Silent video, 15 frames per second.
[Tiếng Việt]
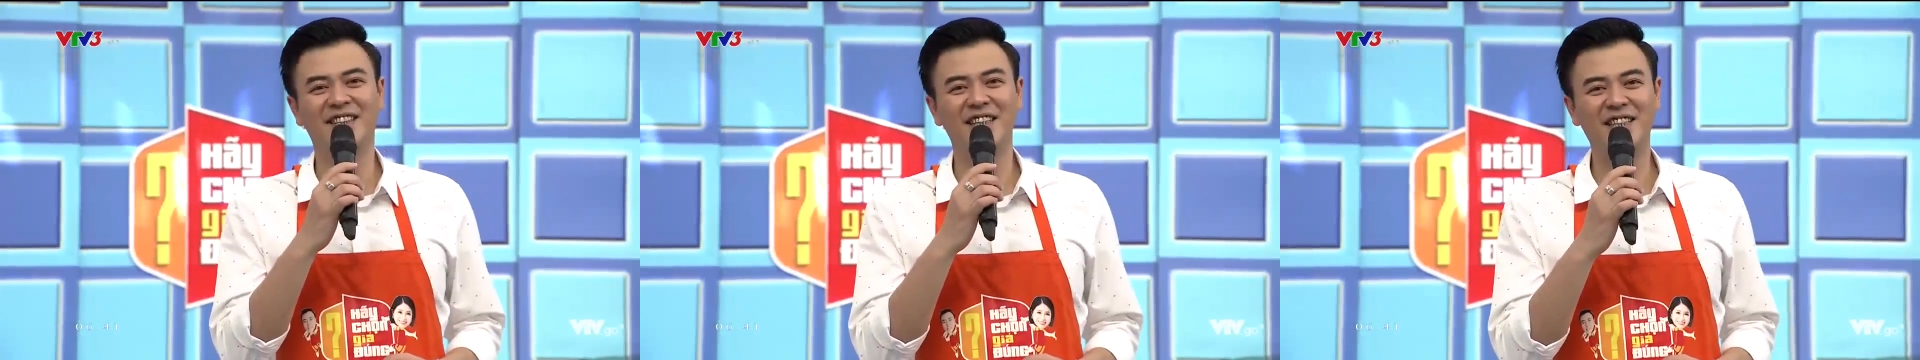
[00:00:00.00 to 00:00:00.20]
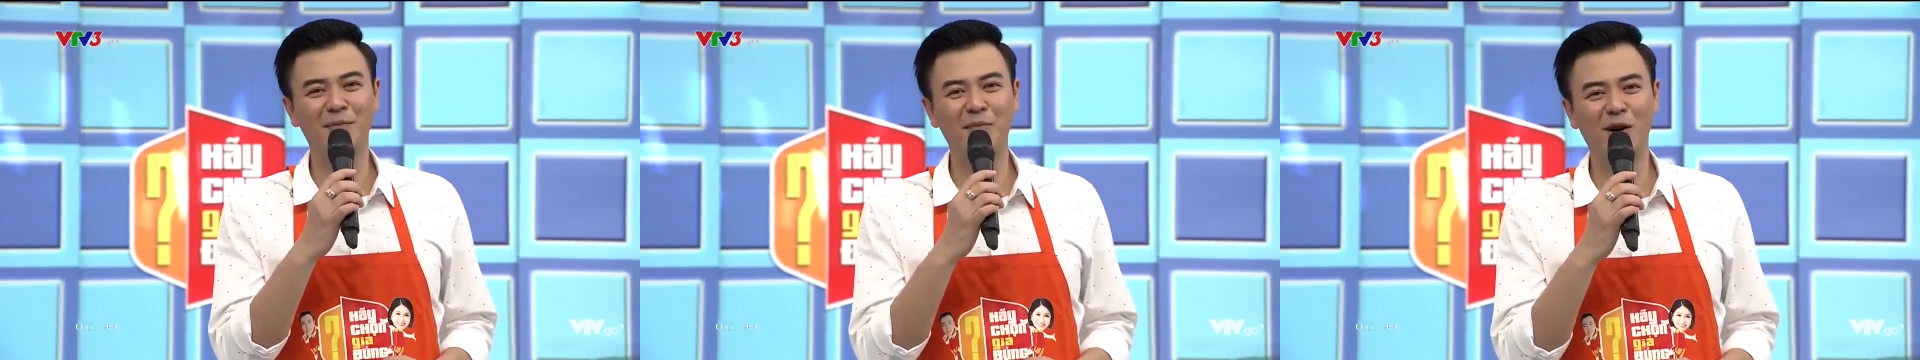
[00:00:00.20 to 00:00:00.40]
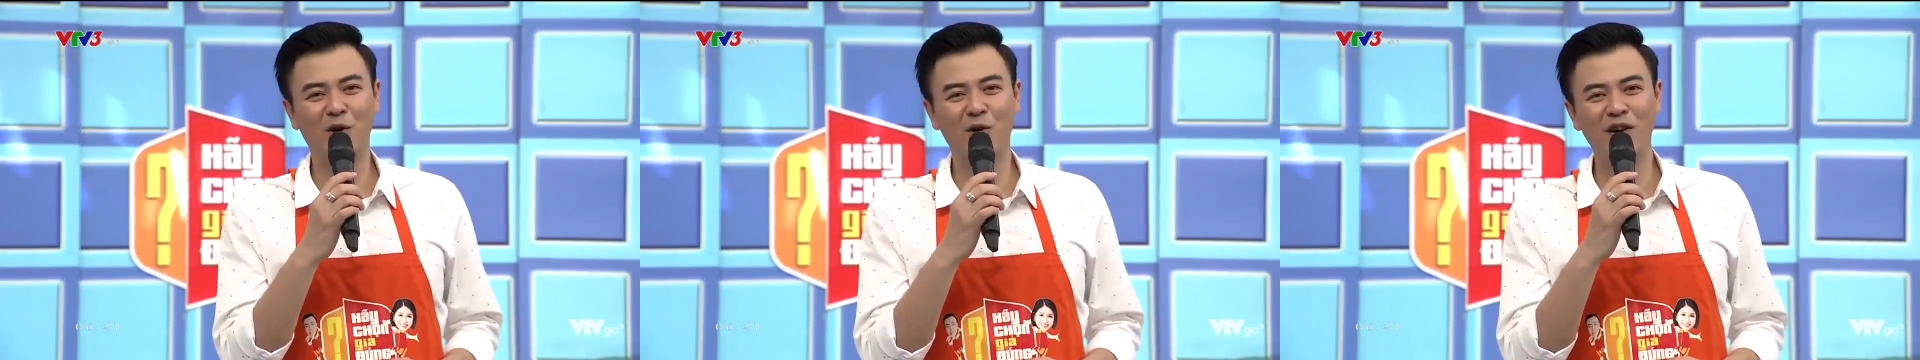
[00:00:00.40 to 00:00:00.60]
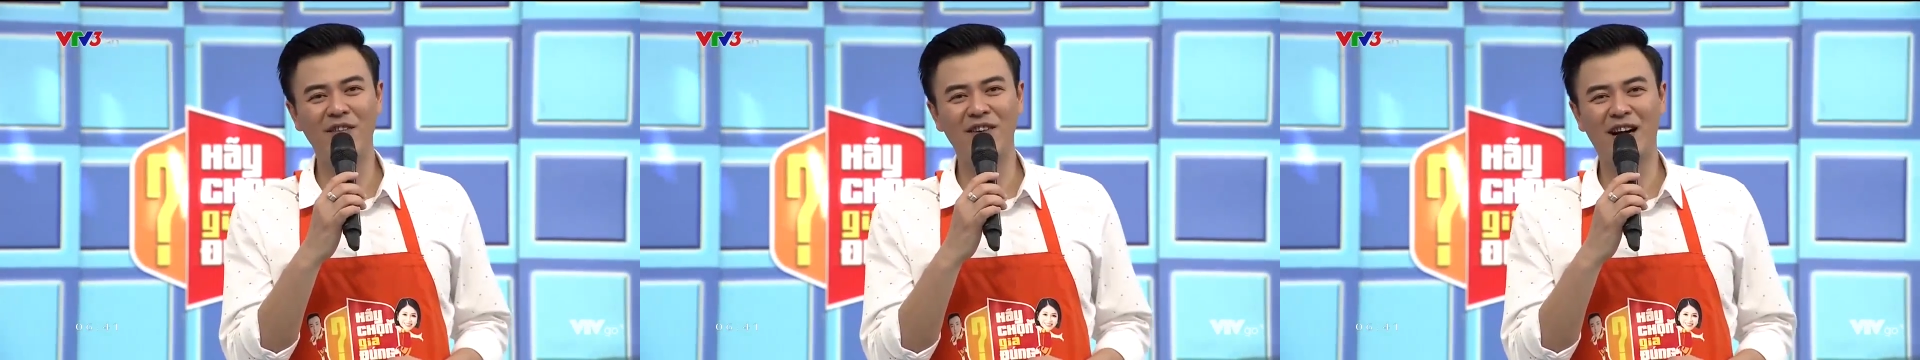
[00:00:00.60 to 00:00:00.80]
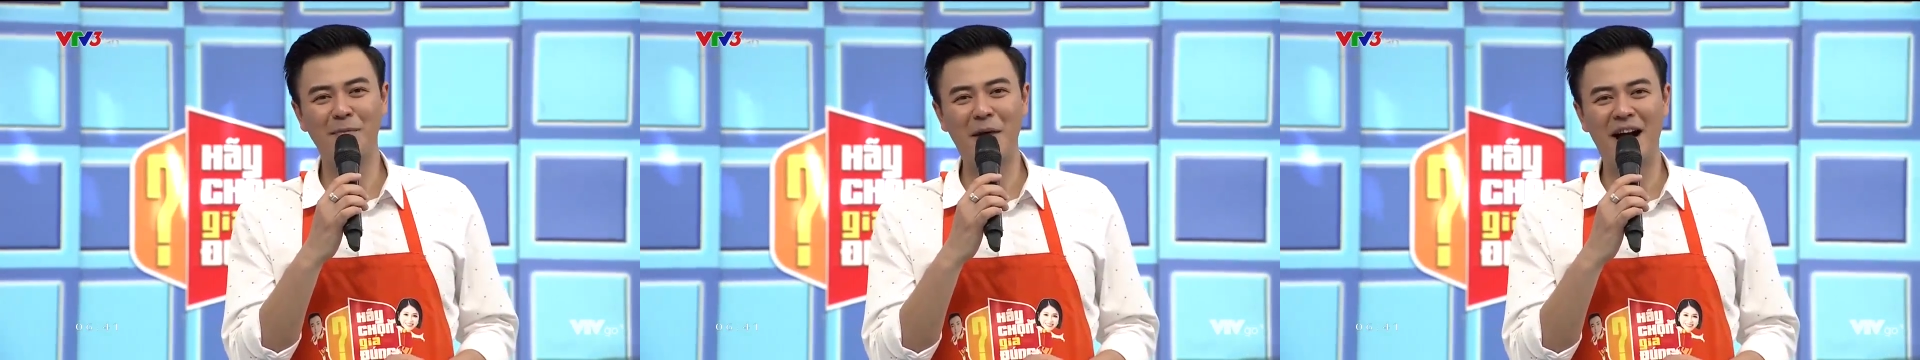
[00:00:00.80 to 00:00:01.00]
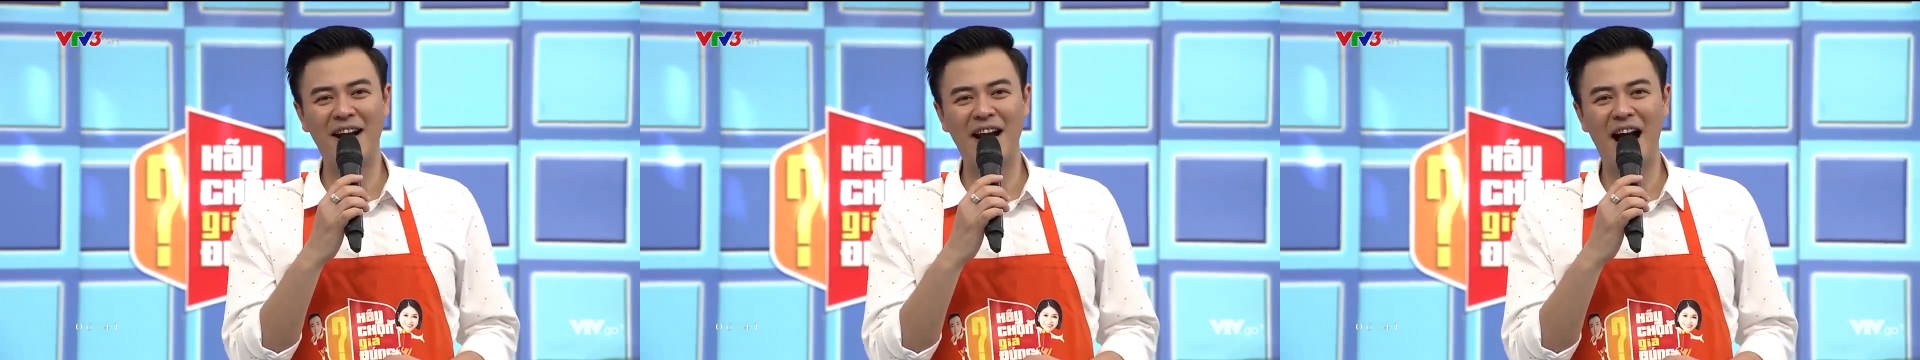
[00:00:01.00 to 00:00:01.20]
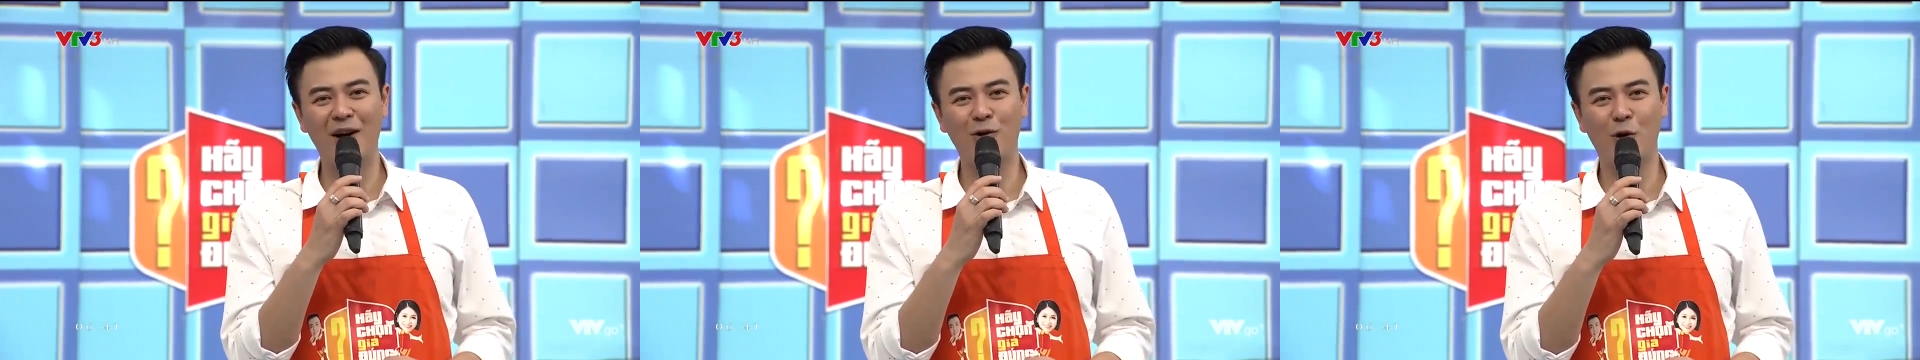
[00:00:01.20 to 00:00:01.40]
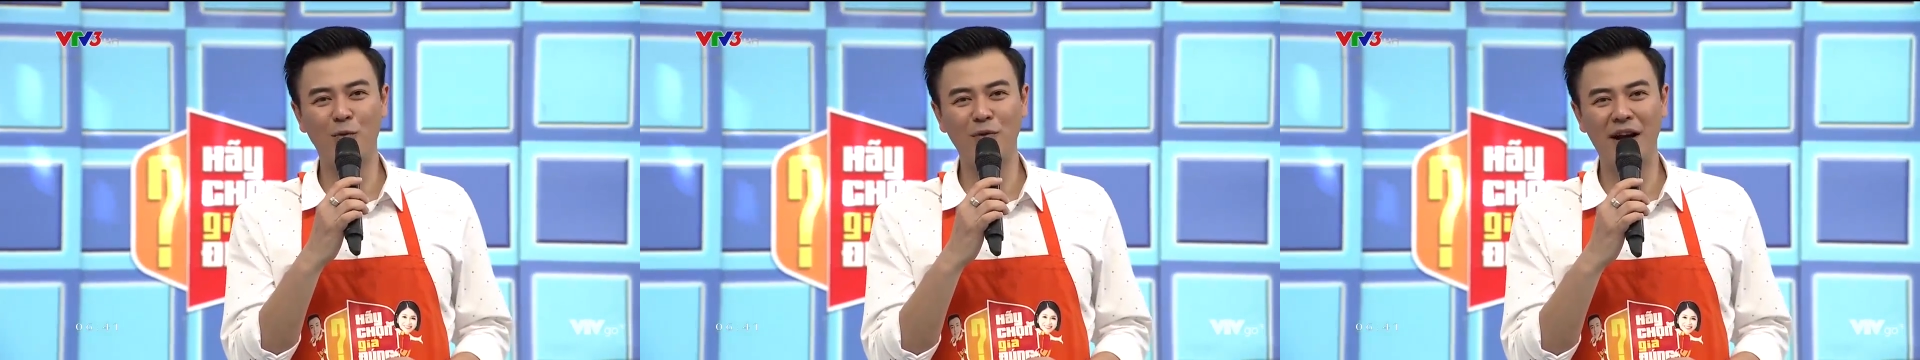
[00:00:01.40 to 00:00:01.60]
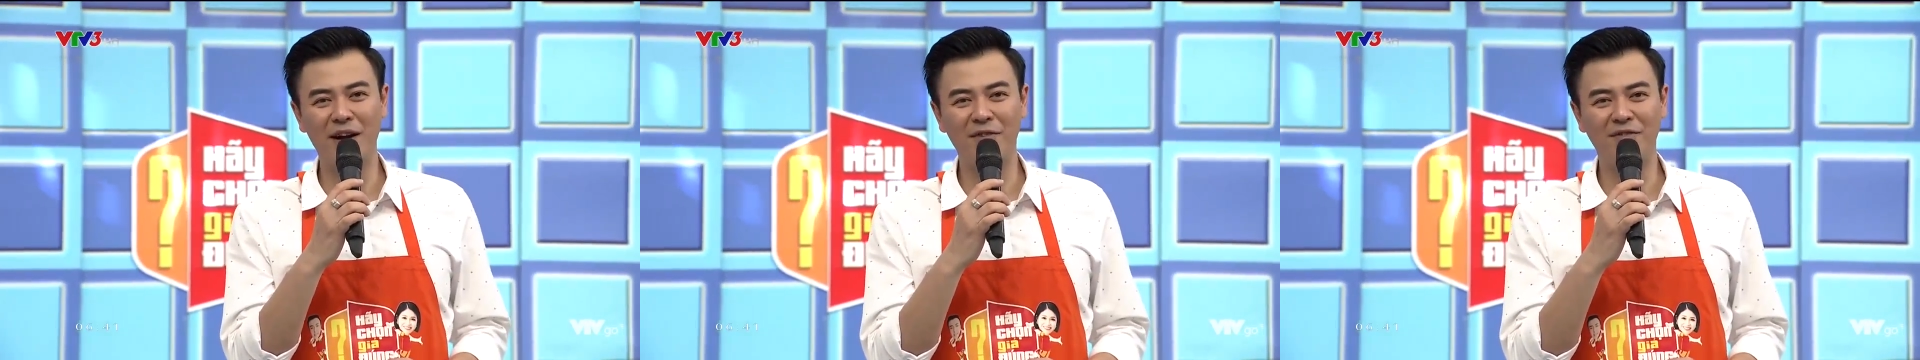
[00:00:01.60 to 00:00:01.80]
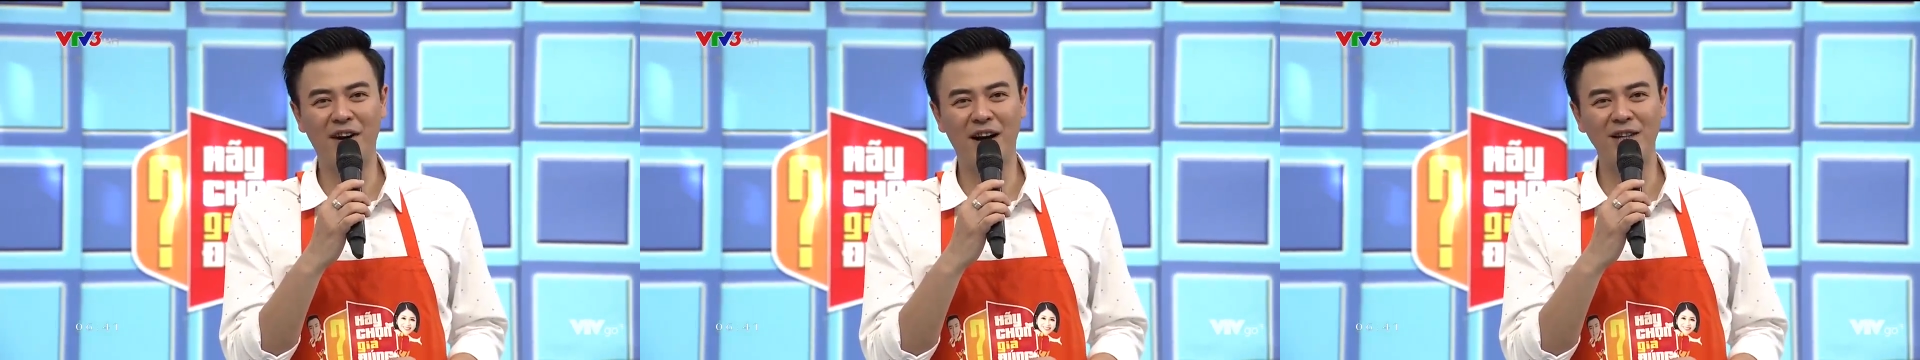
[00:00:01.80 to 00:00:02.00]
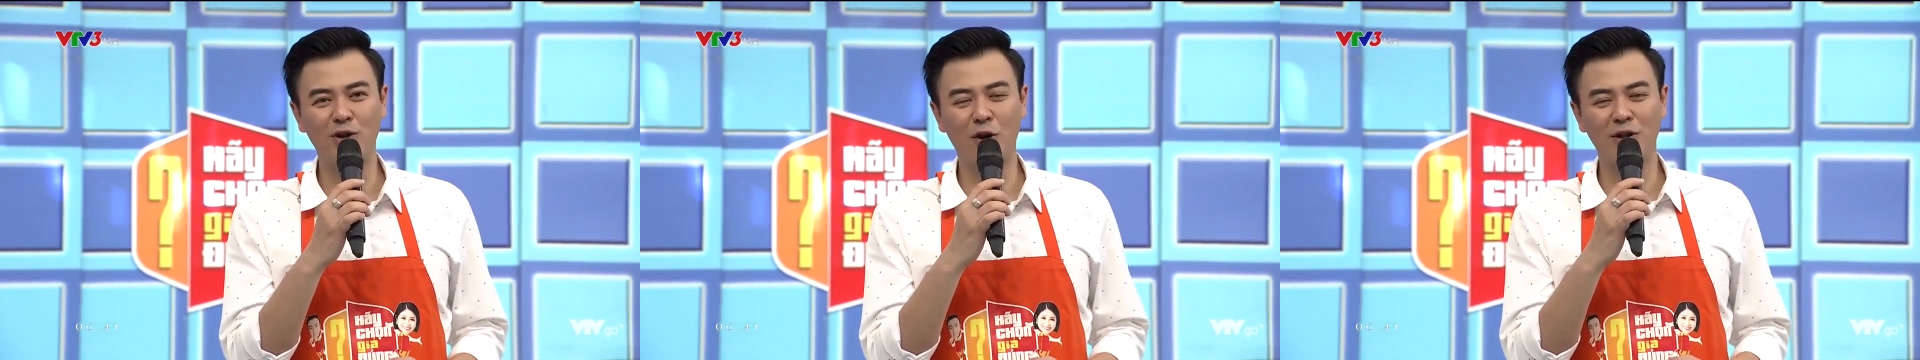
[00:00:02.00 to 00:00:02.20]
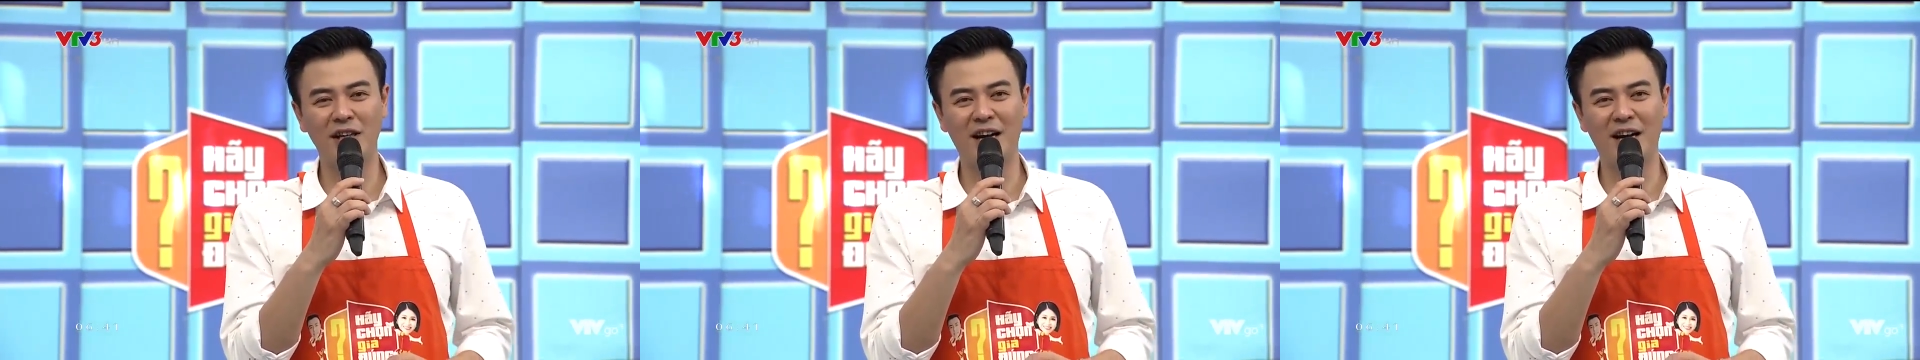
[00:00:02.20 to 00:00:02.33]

Xin chào mừng quý vị và các bạn đã cùng đến với trò